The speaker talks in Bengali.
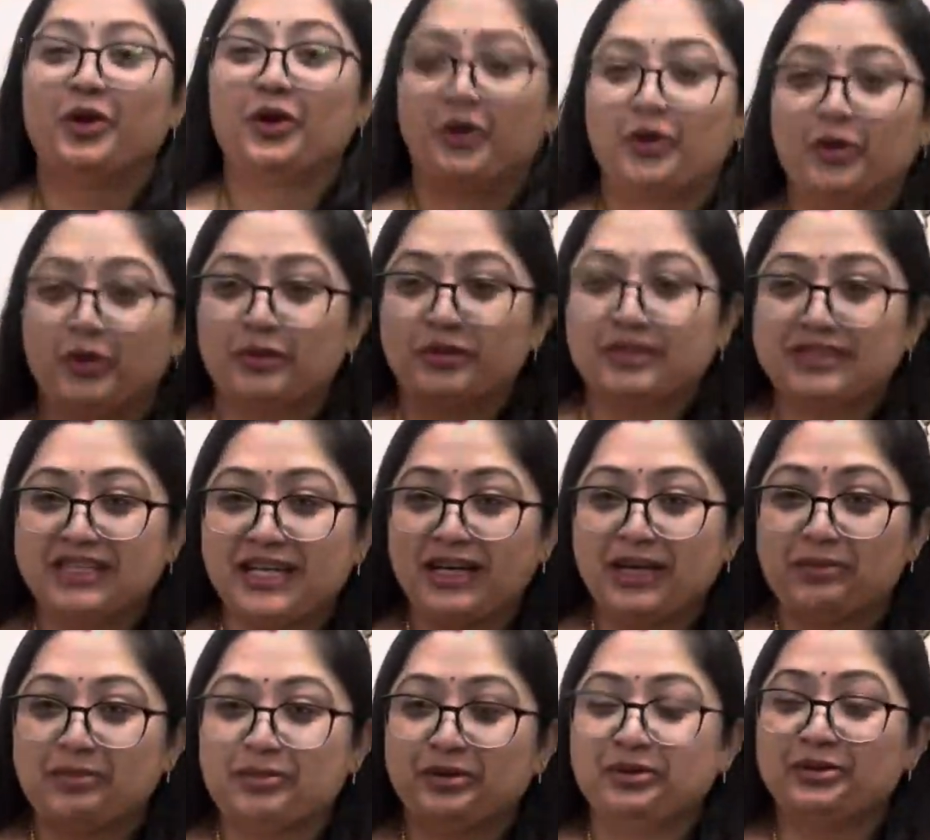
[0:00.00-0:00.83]

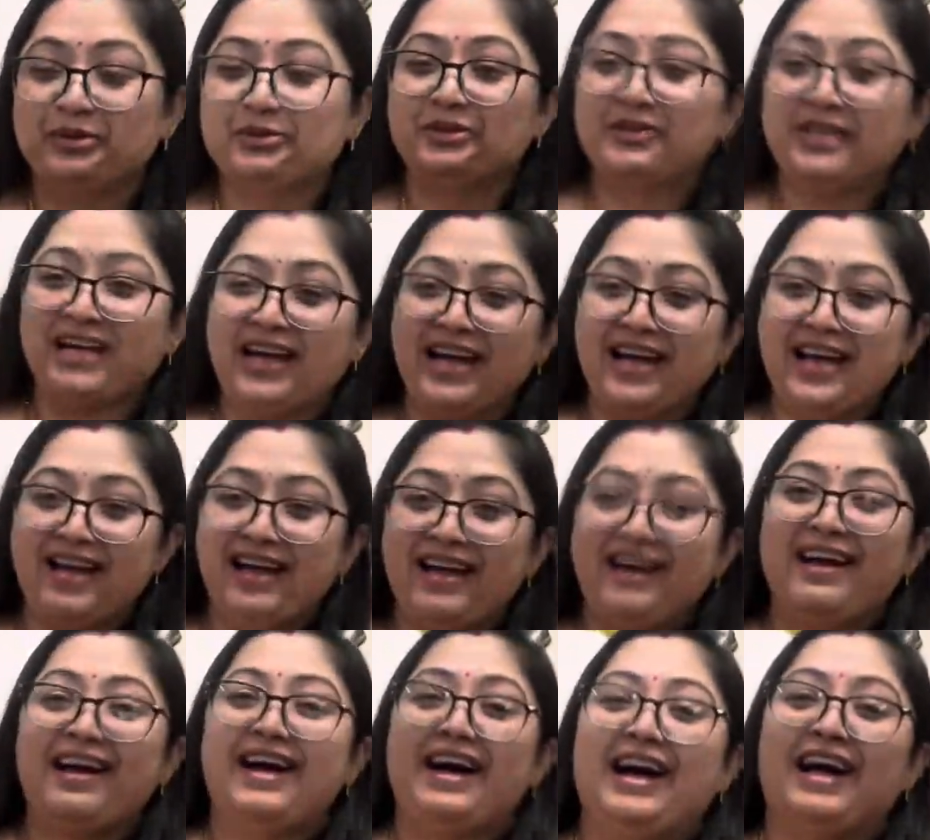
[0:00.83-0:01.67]
নমস্কার বন্ধুরা
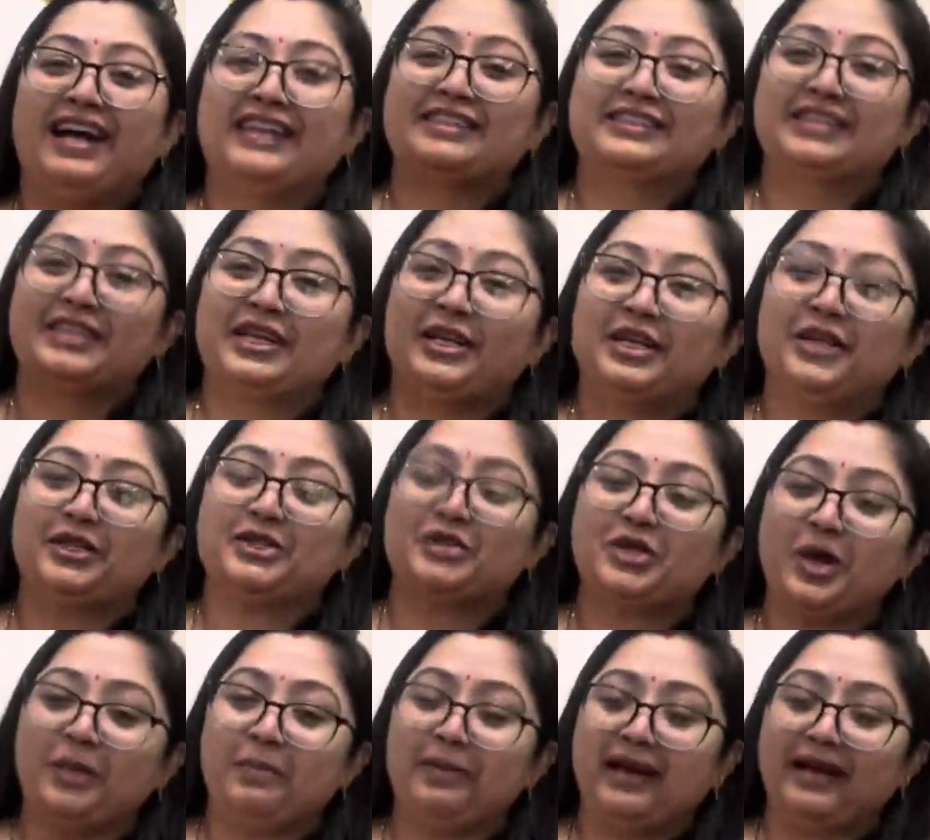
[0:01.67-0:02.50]
আজকে
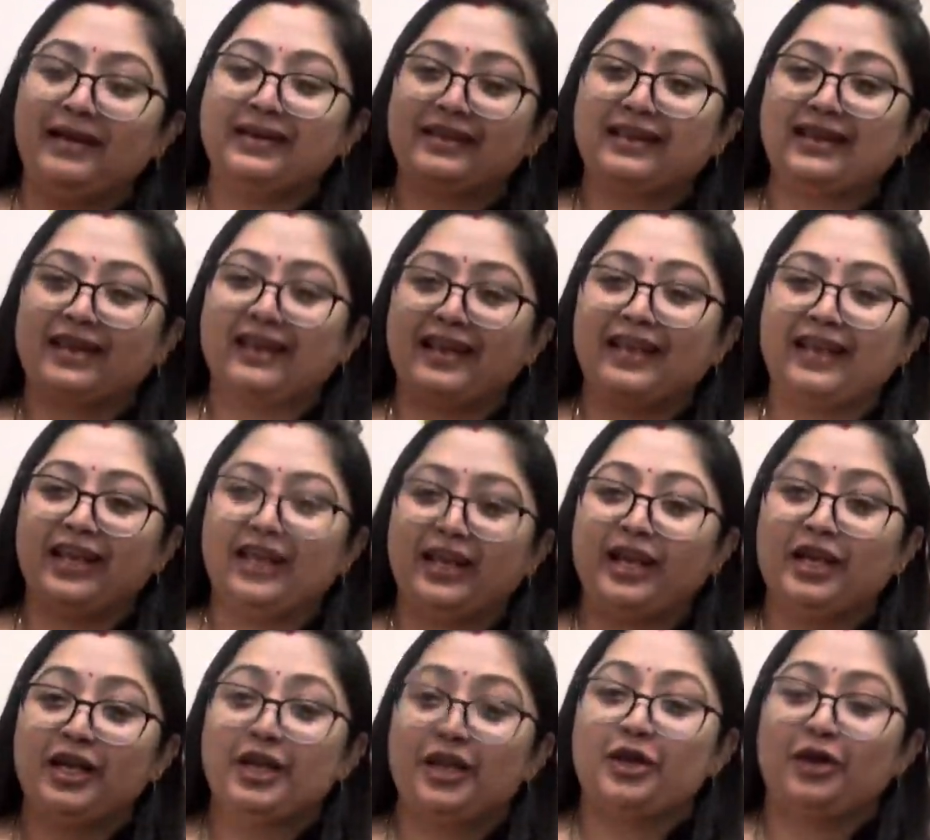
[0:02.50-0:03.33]
সবাইকে
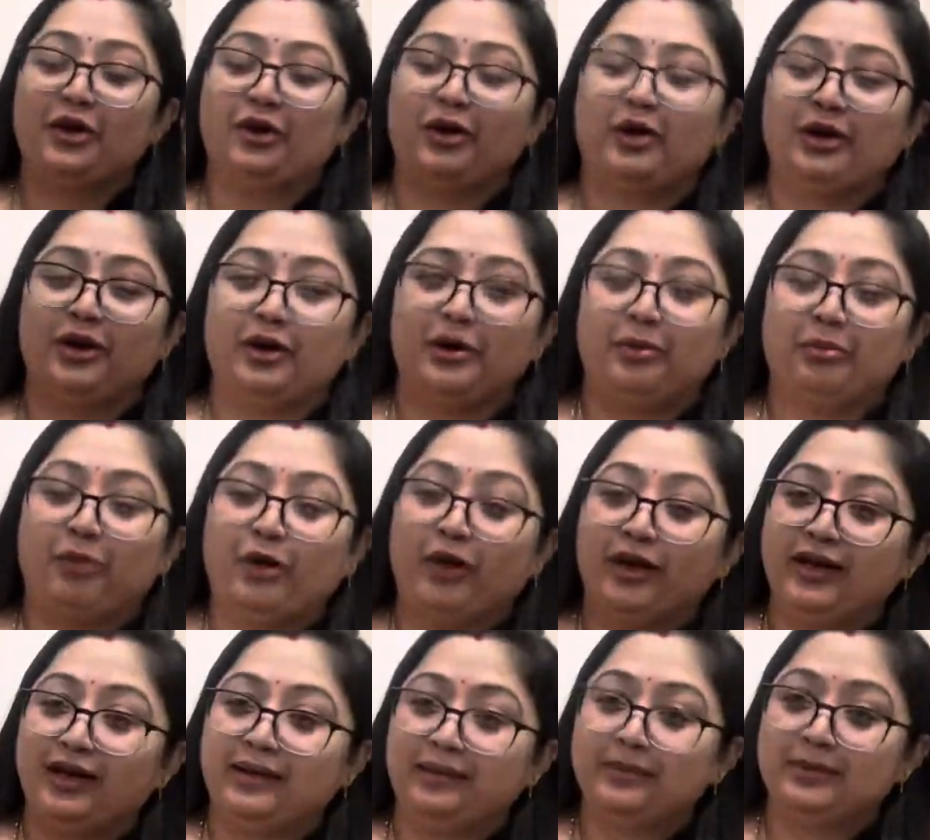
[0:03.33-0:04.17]

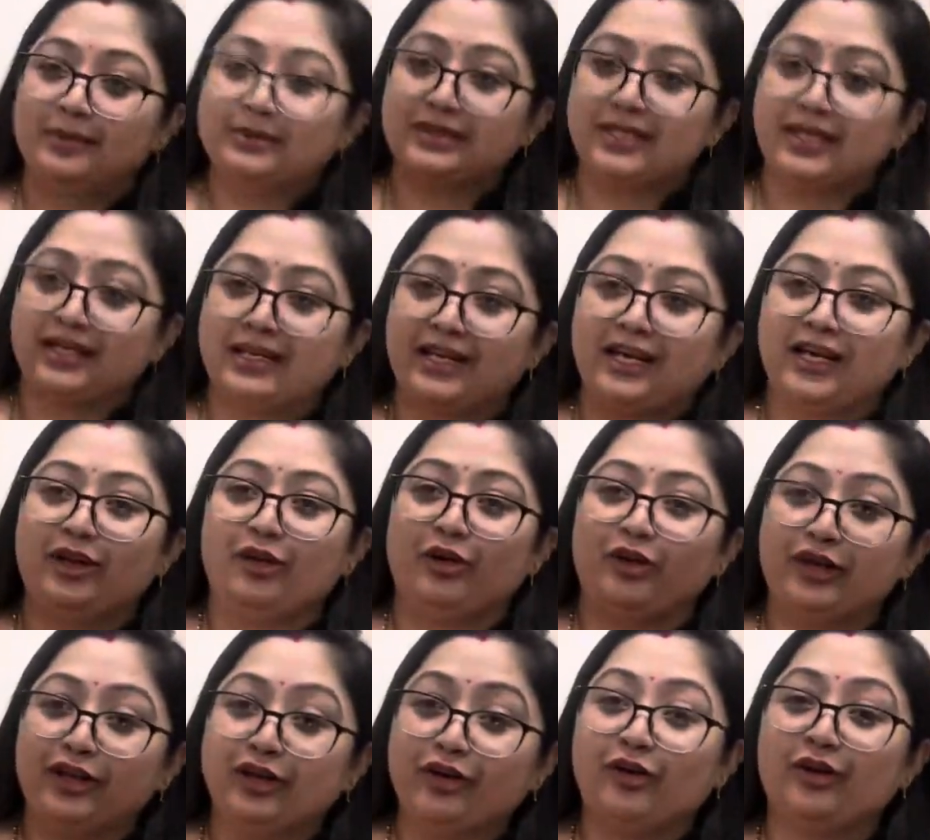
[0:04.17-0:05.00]
পয়লা বৈশাখের
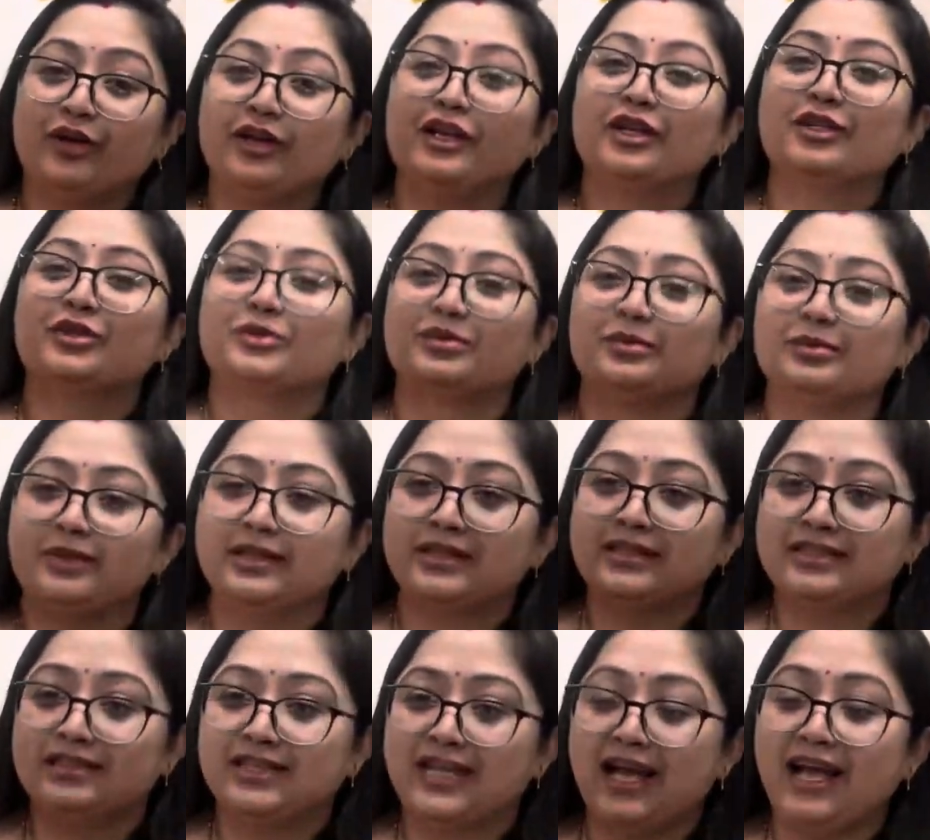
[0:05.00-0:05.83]
অনেক অনেক
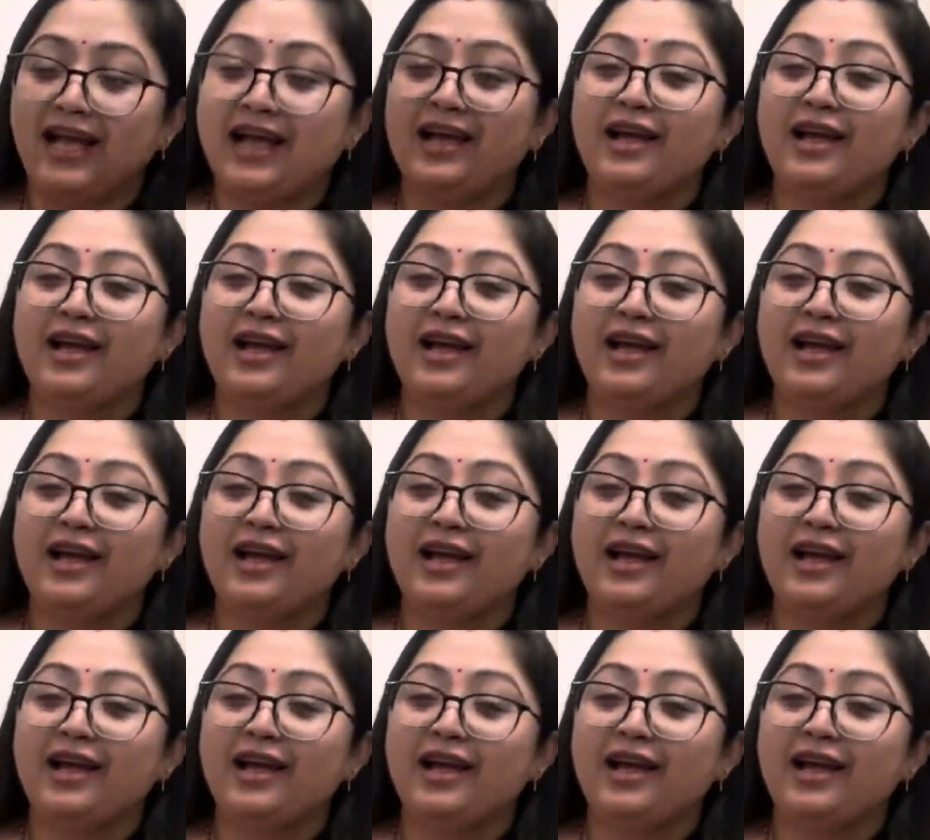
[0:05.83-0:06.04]
শুভেচ্ছা